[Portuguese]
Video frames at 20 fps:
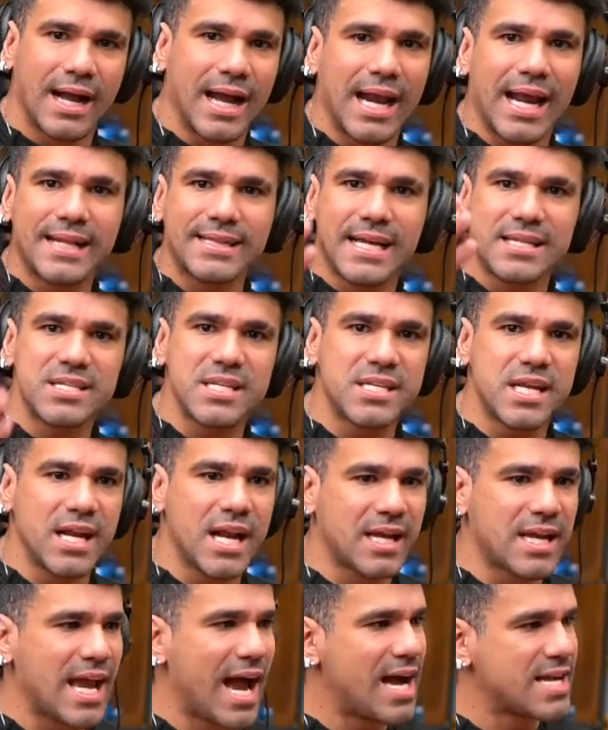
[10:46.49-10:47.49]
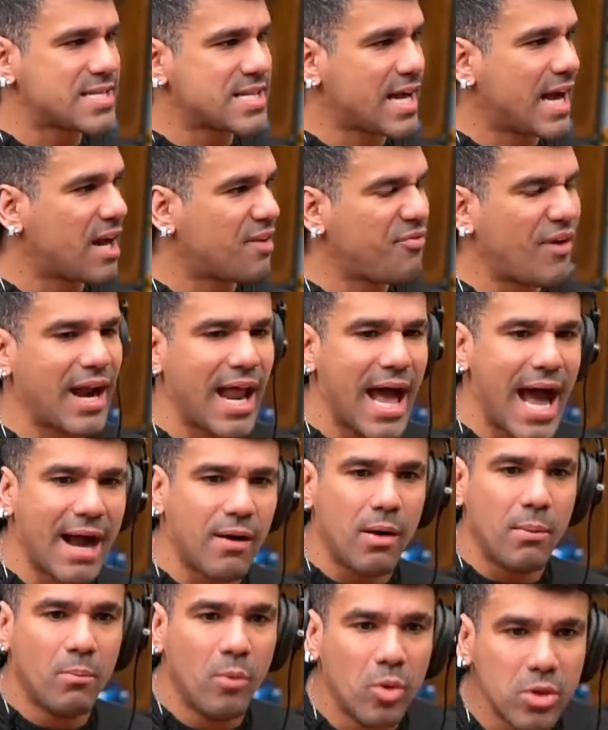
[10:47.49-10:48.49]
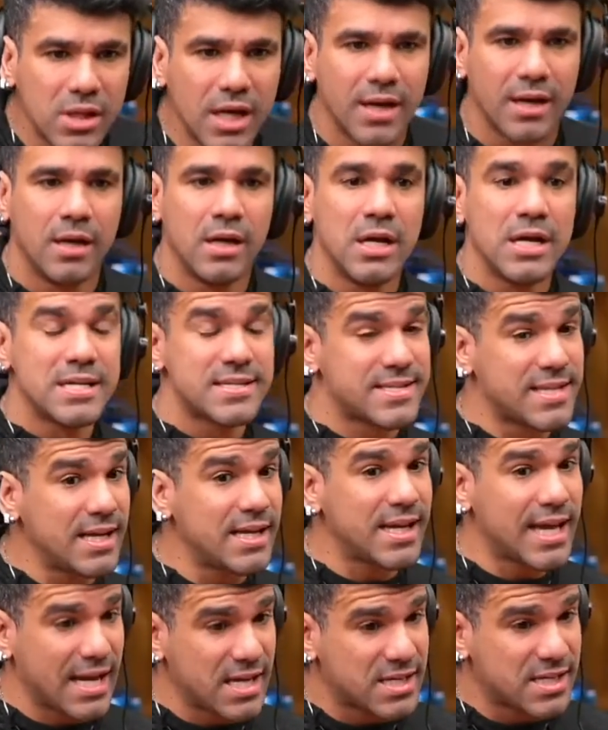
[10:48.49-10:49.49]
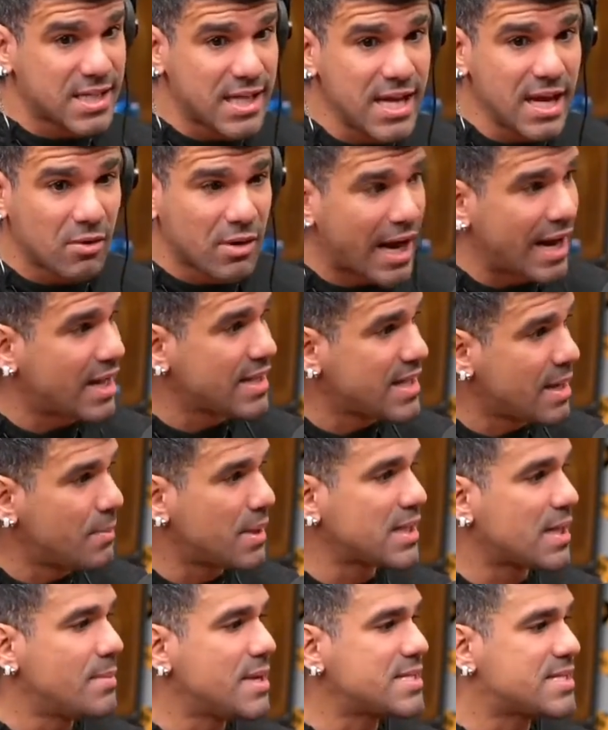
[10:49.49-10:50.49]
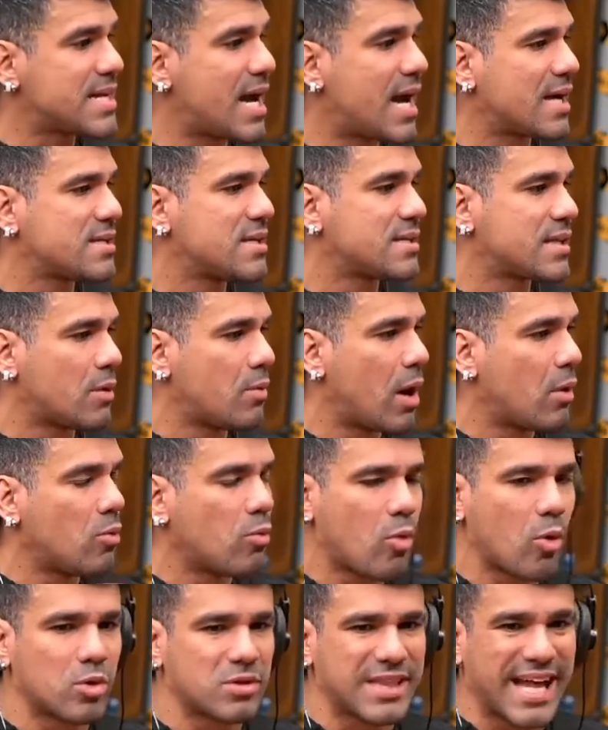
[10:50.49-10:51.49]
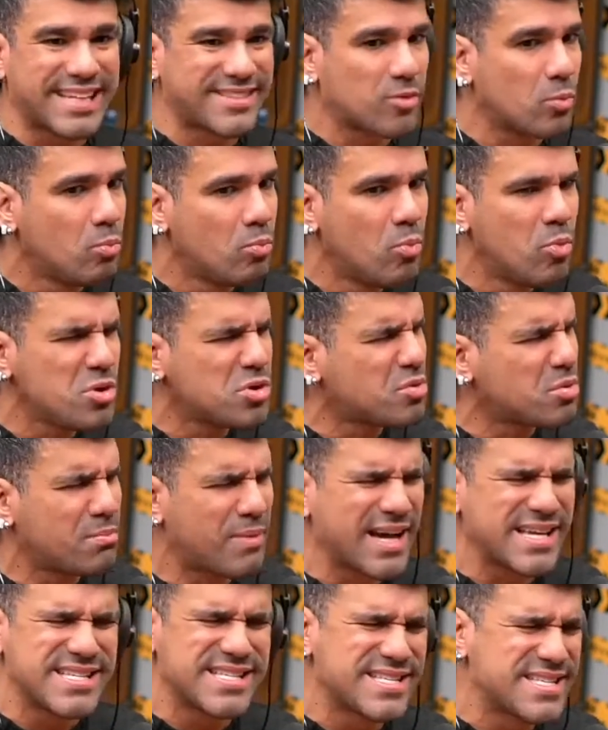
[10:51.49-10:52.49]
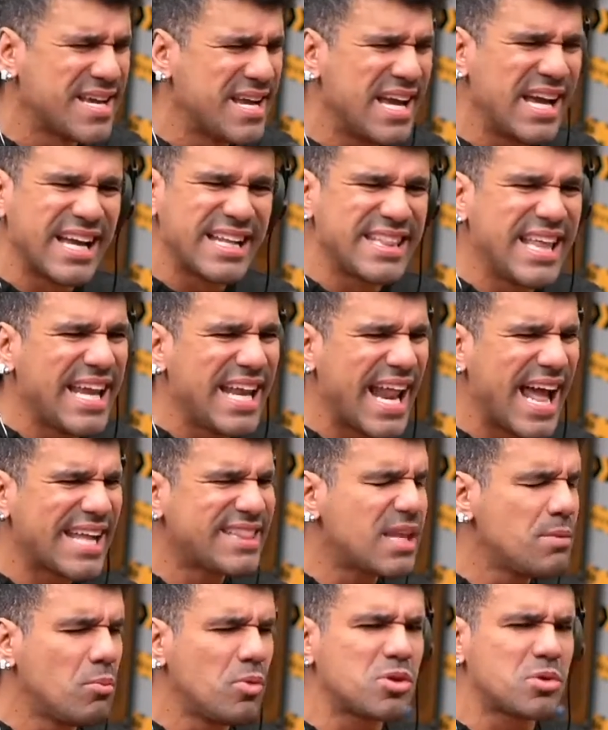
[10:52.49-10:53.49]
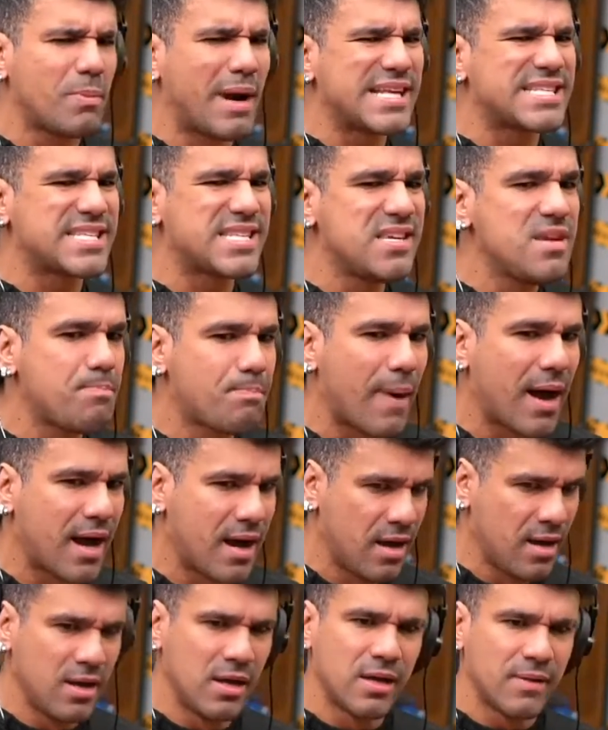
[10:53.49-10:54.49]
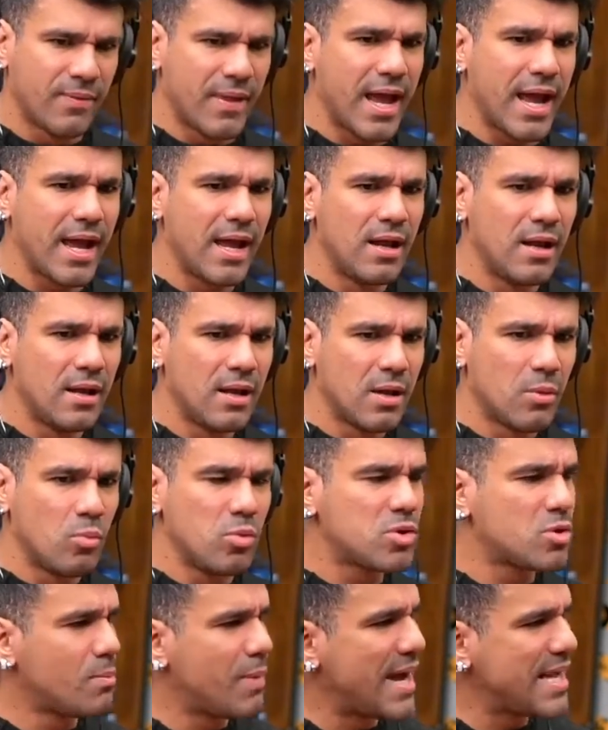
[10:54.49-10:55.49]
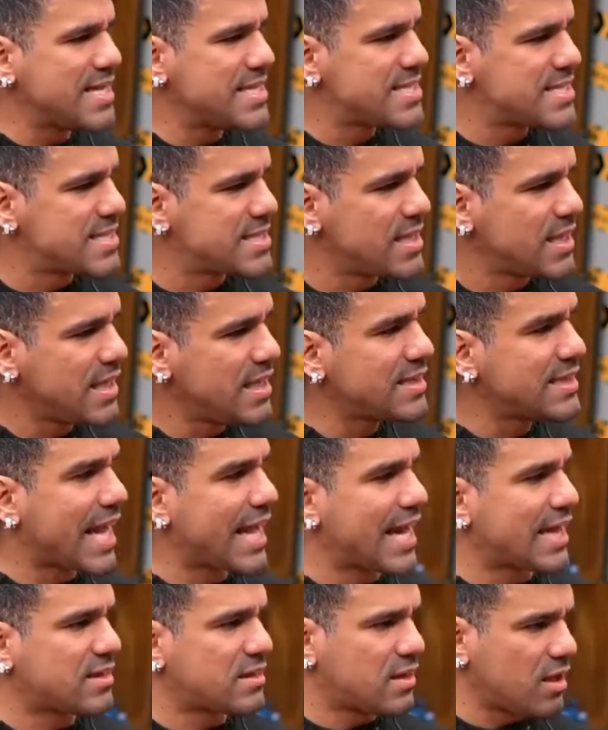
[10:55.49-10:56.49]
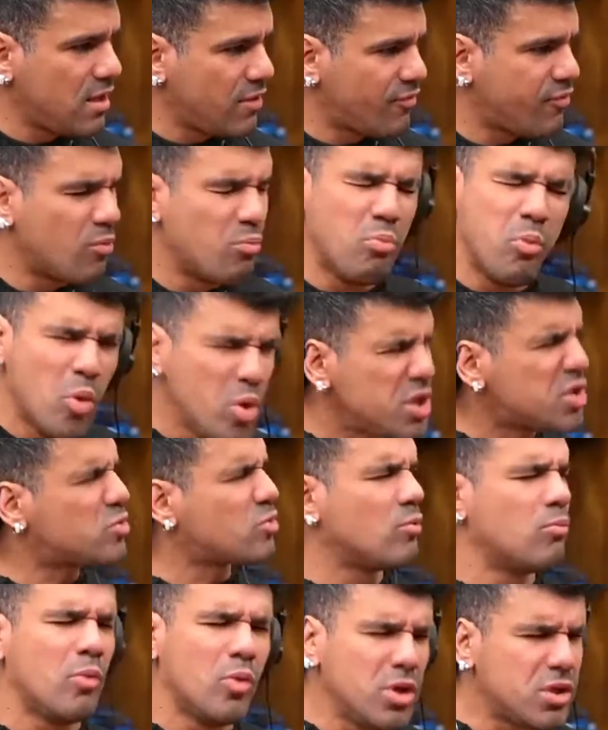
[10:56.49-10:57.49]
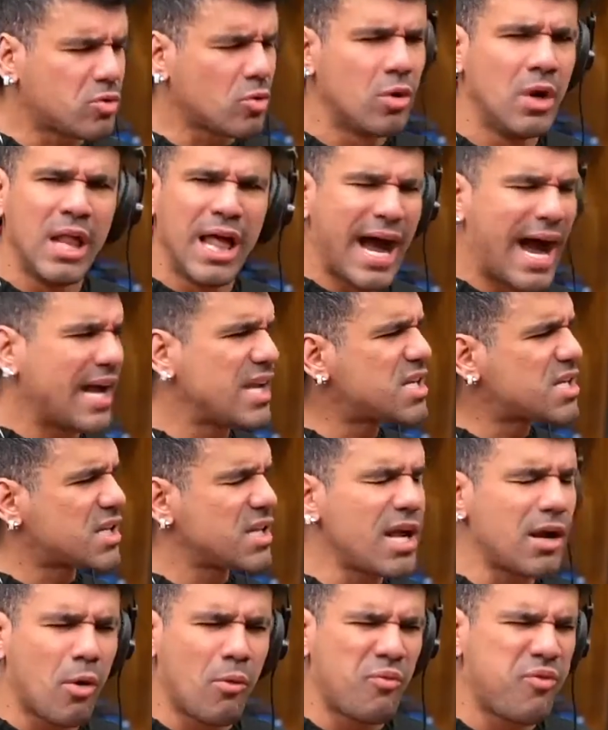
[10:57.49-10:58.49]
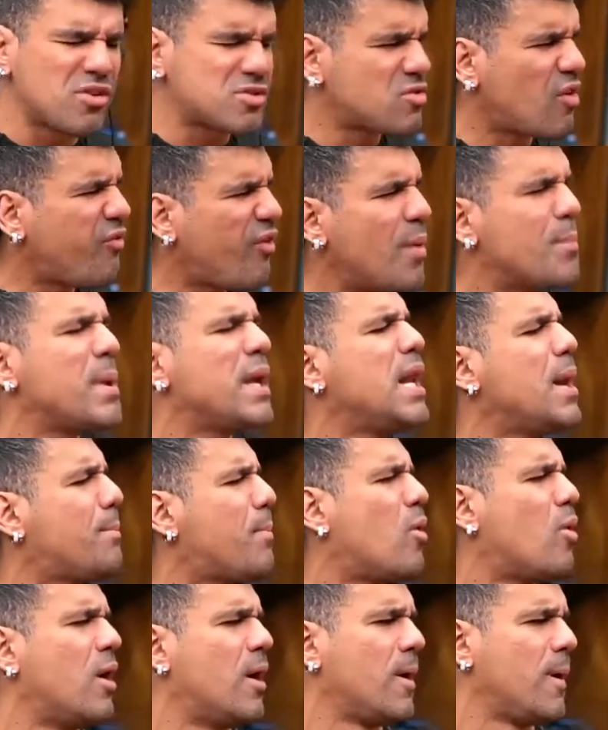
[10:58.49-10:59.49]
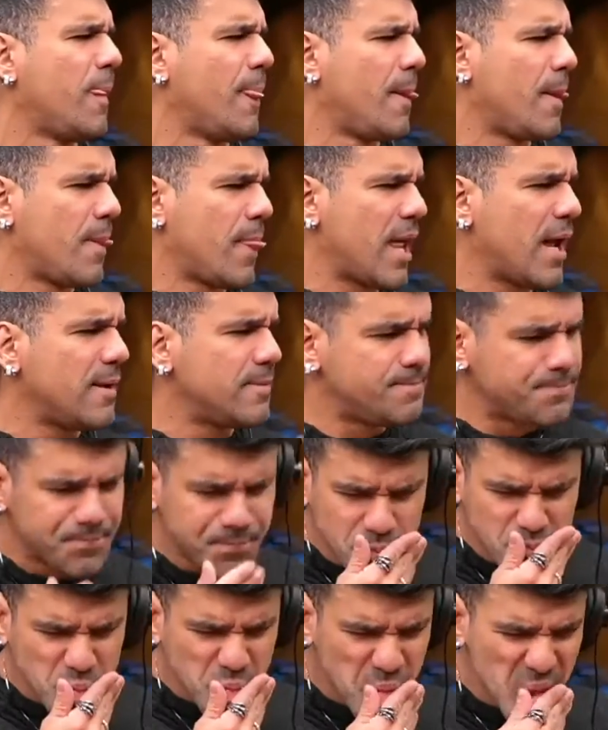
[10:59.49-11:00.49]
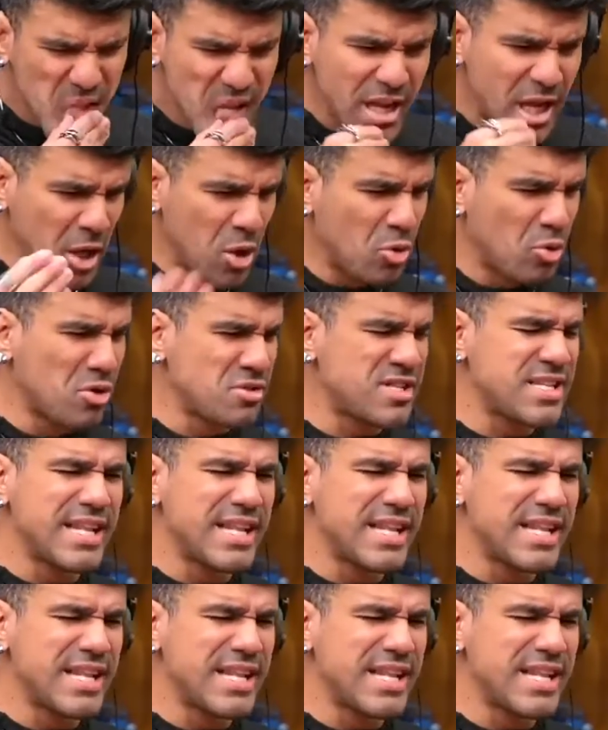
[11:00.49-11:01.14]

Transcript: A galera tá assistindo aqui, ah, esse cara fala água, muda. Sendo que a stream, o cara ainda manda mensagem. Então é um contato muito mais direto e muito mais ímpar, né? Muito mais interativo. Íntimo, né? Muito, muito. A stream é como se fosse sua família, porra, né? Eu